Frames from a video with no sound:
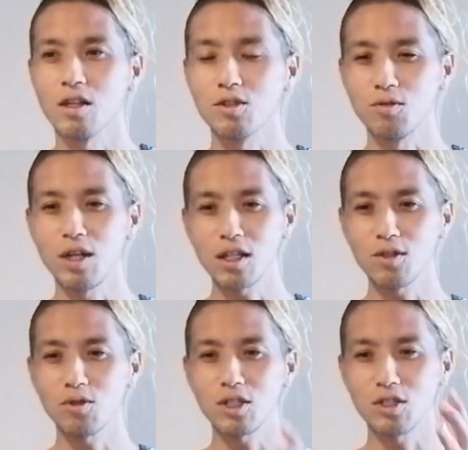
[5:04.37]
その
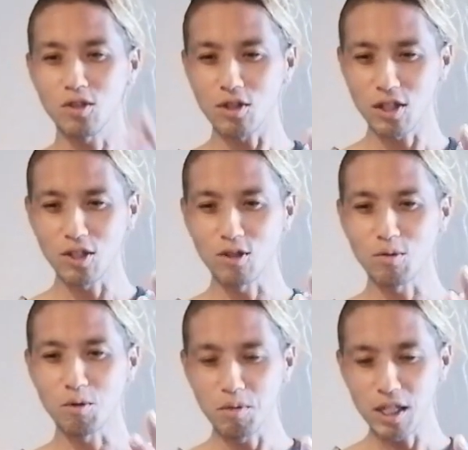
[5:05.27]
粘土質っていう
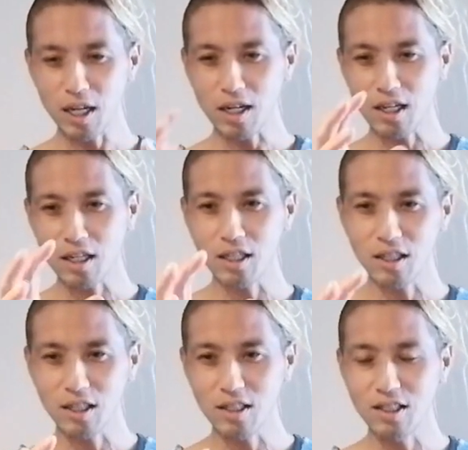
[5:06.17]
のを見てから
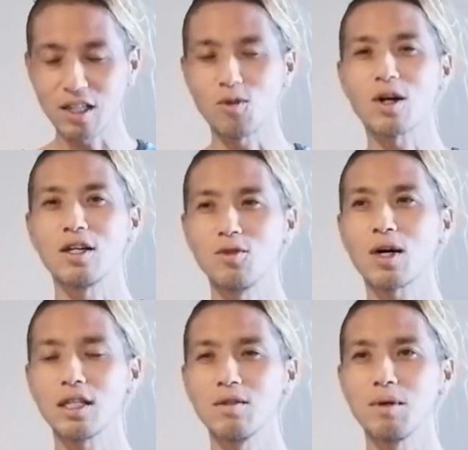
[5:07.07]
だからわか
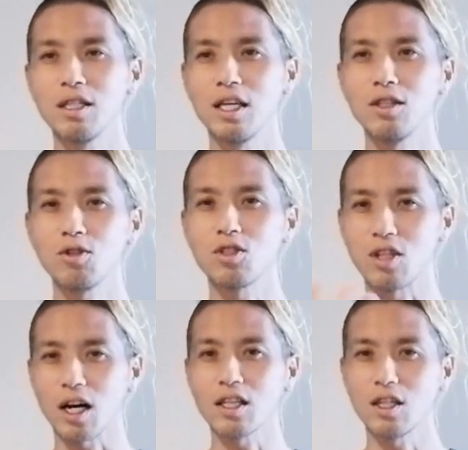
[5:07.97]
わかんない。まあ、粘土
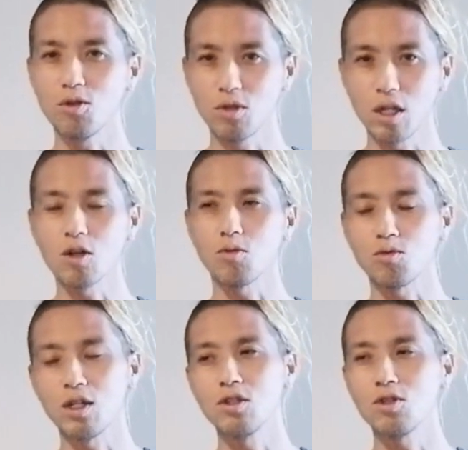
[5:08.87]
質って勝手に言ってるけ
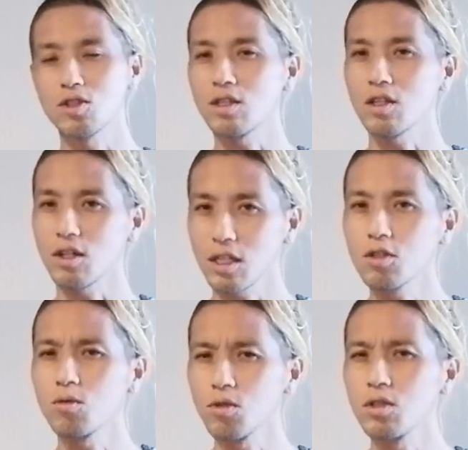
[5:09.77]
ど、粘土質なのか
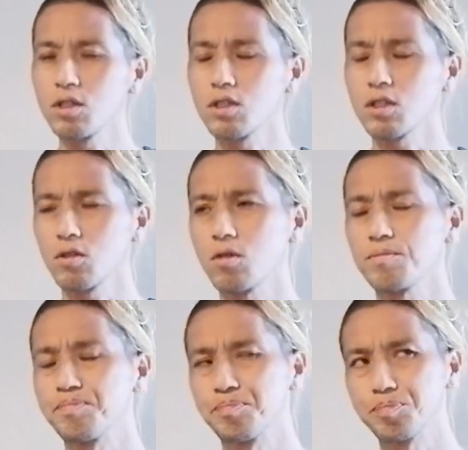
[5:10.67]
なと思ってるんですけ
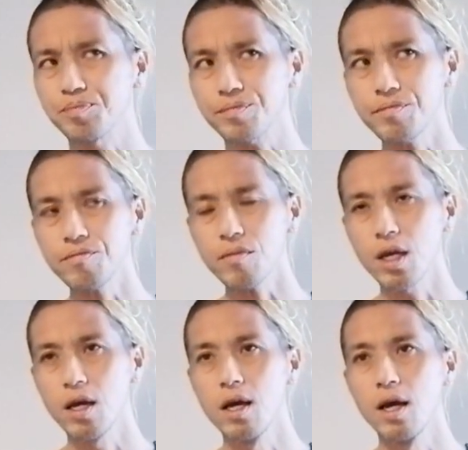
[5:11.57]
ど、
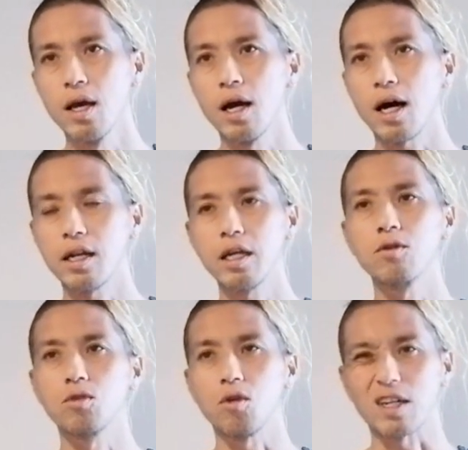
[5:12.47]
晴れ
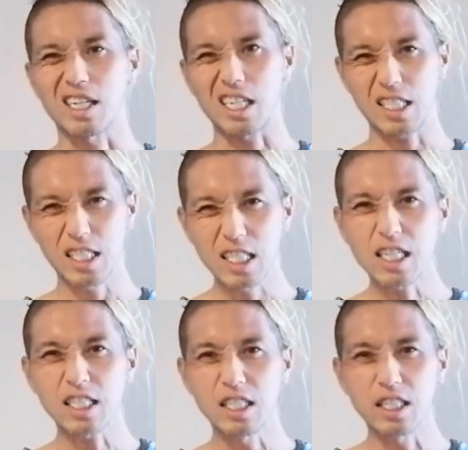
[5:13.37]
ると
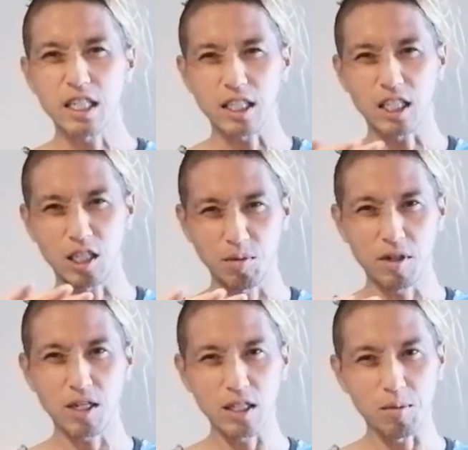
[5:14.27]
カッチカチになってひ
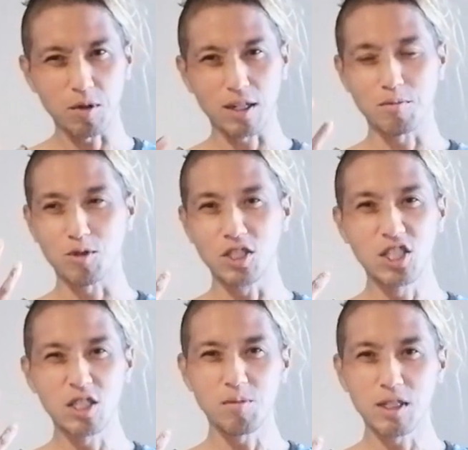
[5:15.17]
び割れても、もう
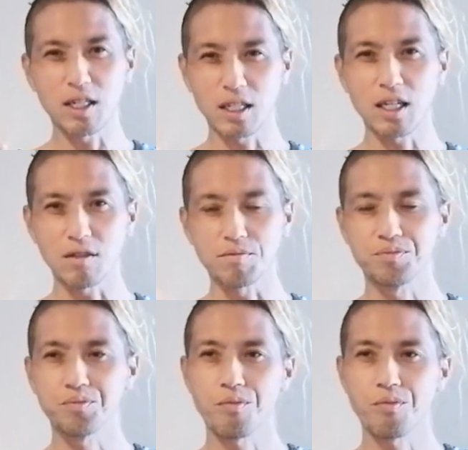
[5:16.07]
石みたいになる。